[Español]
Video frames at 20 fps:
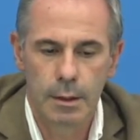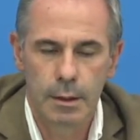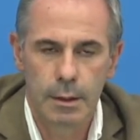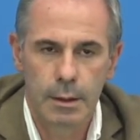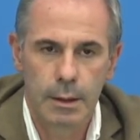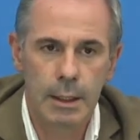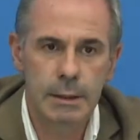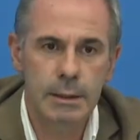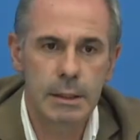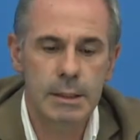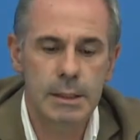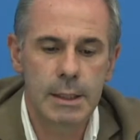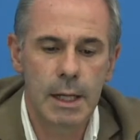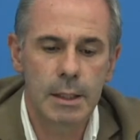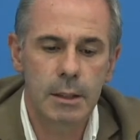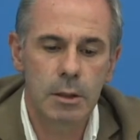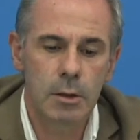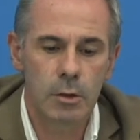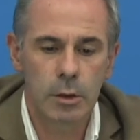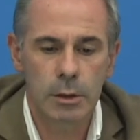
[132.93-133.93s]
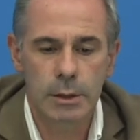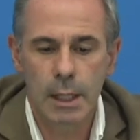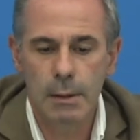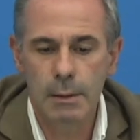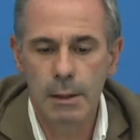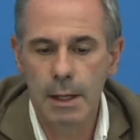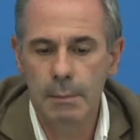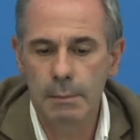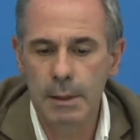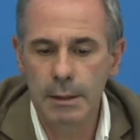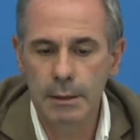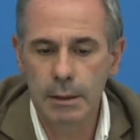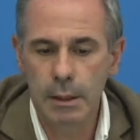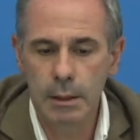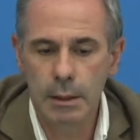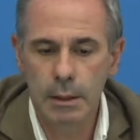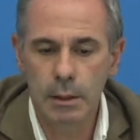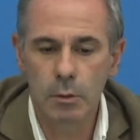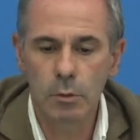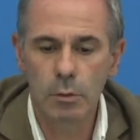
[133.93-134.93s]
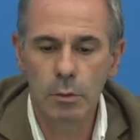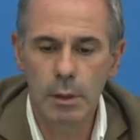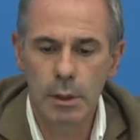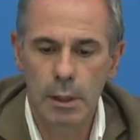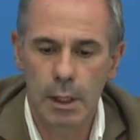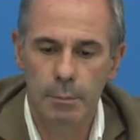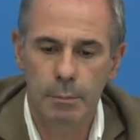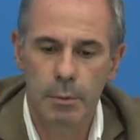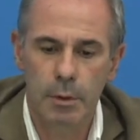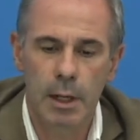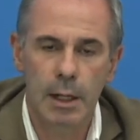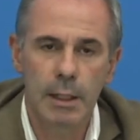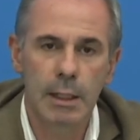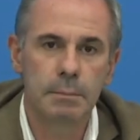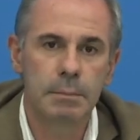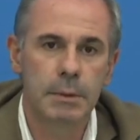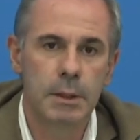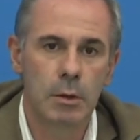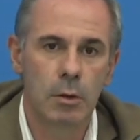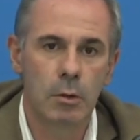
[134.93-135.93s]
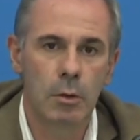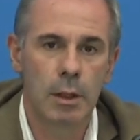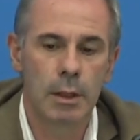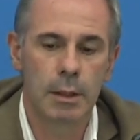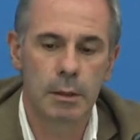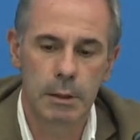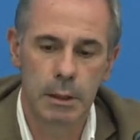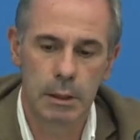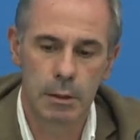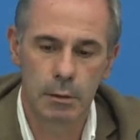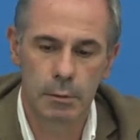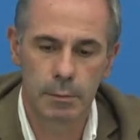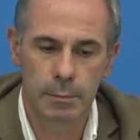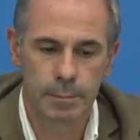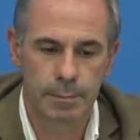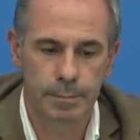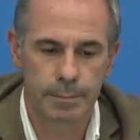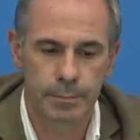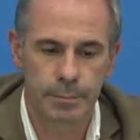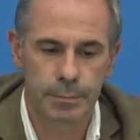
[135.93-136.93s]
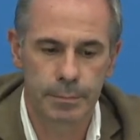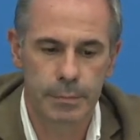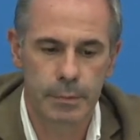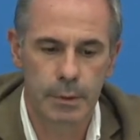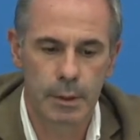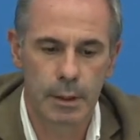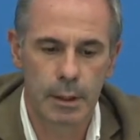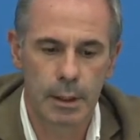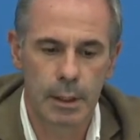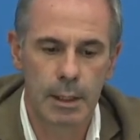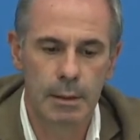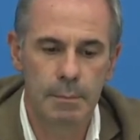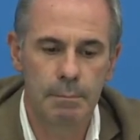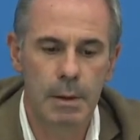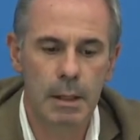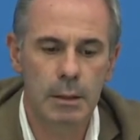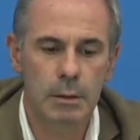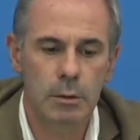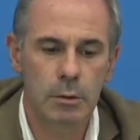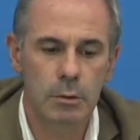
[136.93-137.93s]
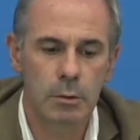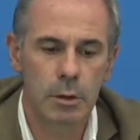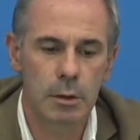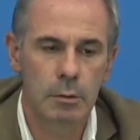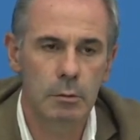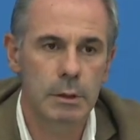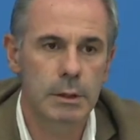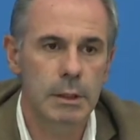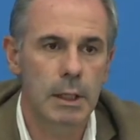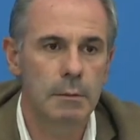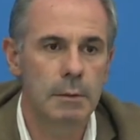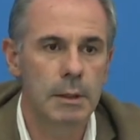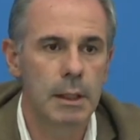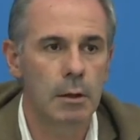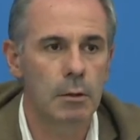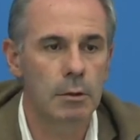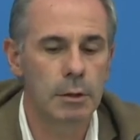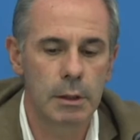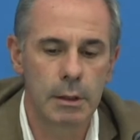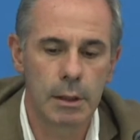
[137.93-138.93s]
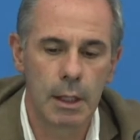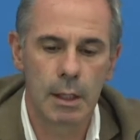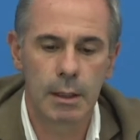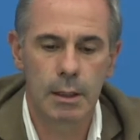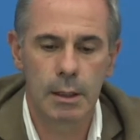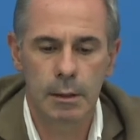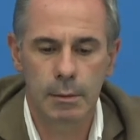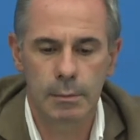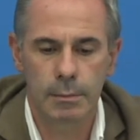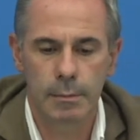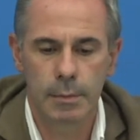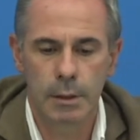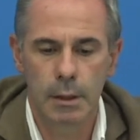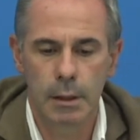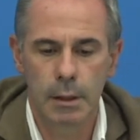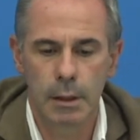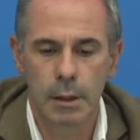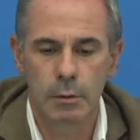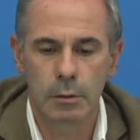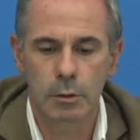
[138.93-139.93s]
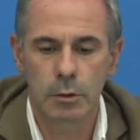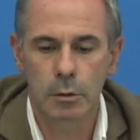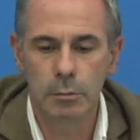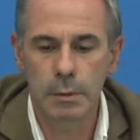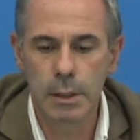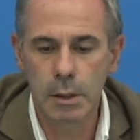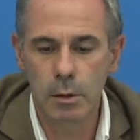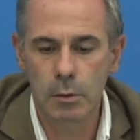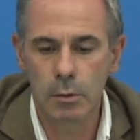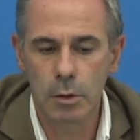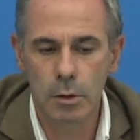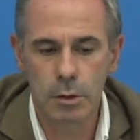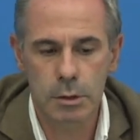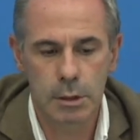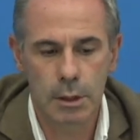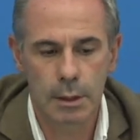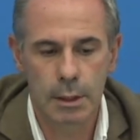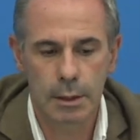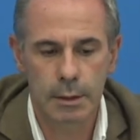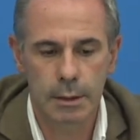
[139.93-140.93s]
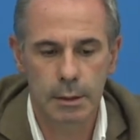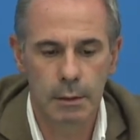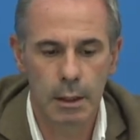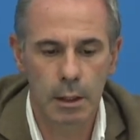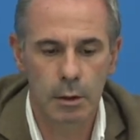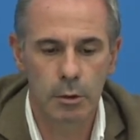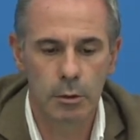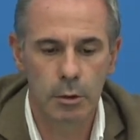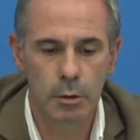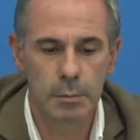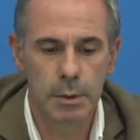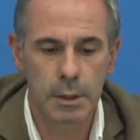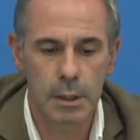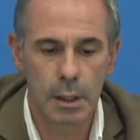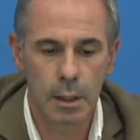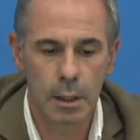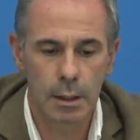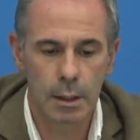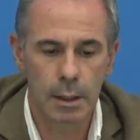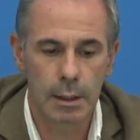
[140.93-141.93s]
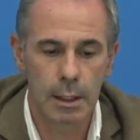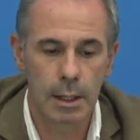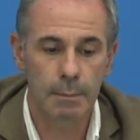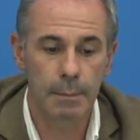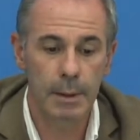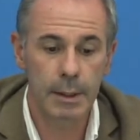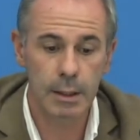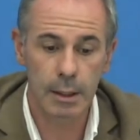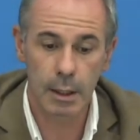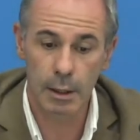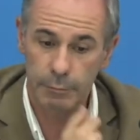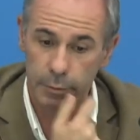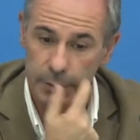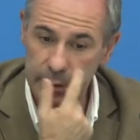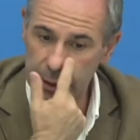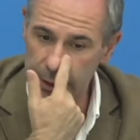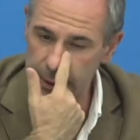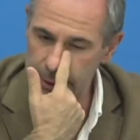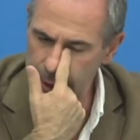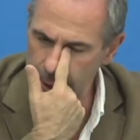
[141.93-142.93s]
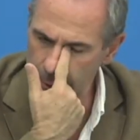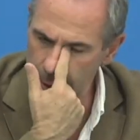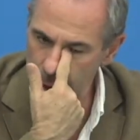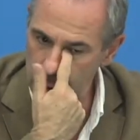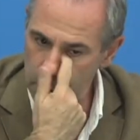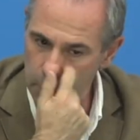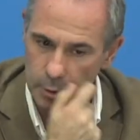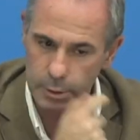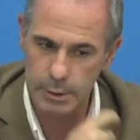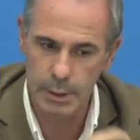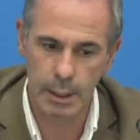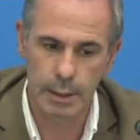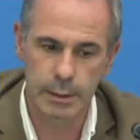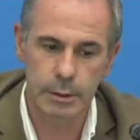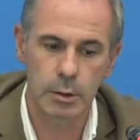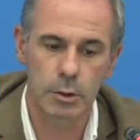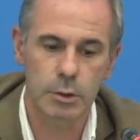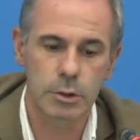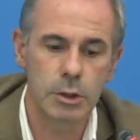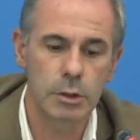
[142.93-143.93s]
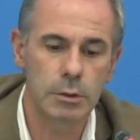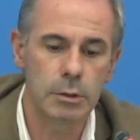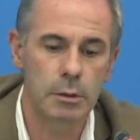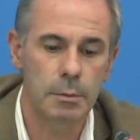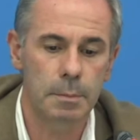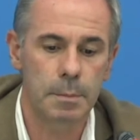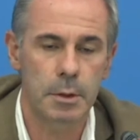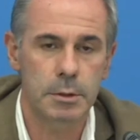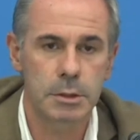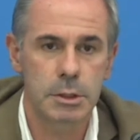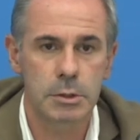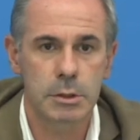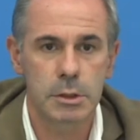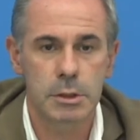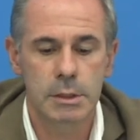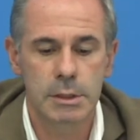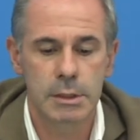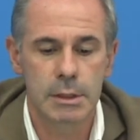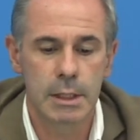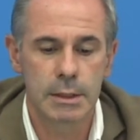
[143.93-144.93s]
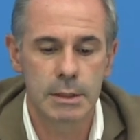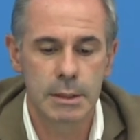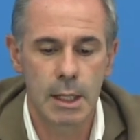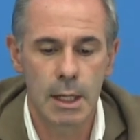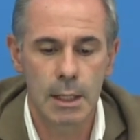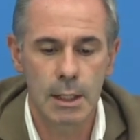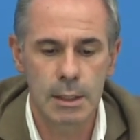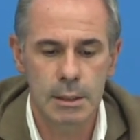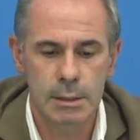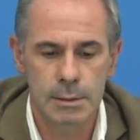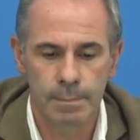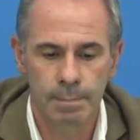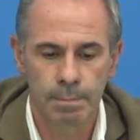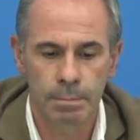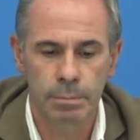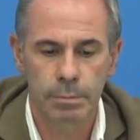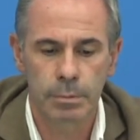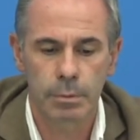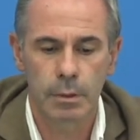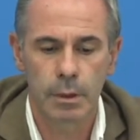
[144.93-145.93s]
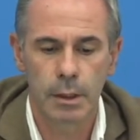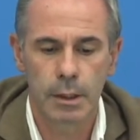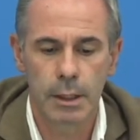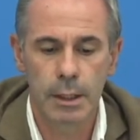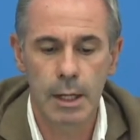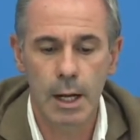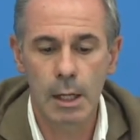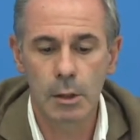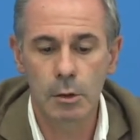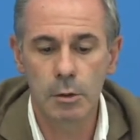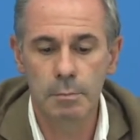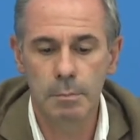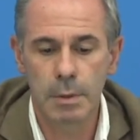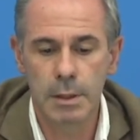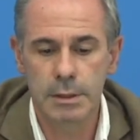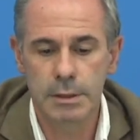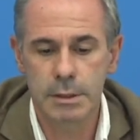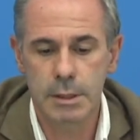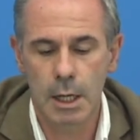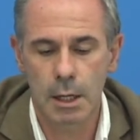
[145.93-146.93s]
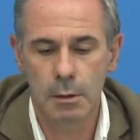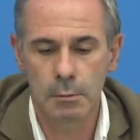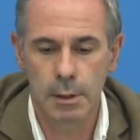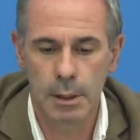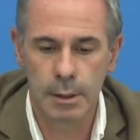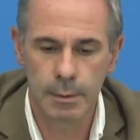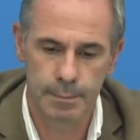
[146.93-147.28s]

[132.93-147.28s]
Este escenario no estaba en la mente de ningún apocalíptico adivino. El impacto en nuestra vida cotidiana, en nuestros vínculos, en la actividad económica, en la pérdida de fuentes de trabajo y en la distorsión de los procesos asistenciales, era algo impensable,